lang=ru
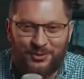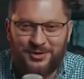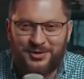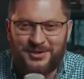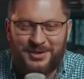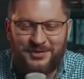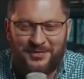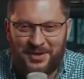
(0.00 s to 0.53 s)

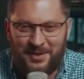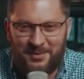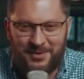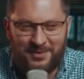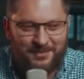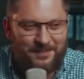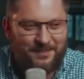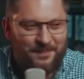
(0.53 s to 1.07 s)
полчаса
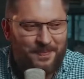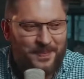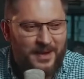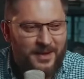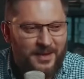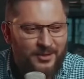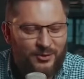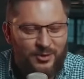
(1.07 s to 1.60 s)
времени.
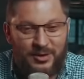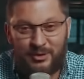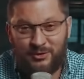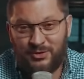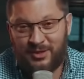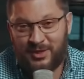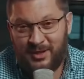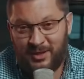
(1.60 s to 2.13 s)
Ну, она
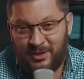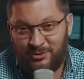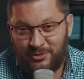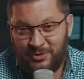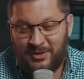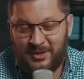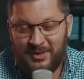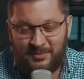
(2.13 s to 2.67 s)
уже такая
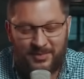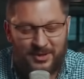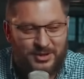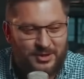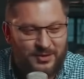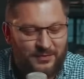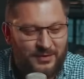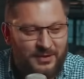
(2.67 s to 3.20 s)
хорошенькая, под
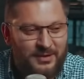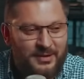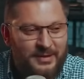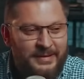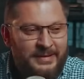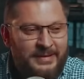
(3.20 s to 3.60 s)
шофе.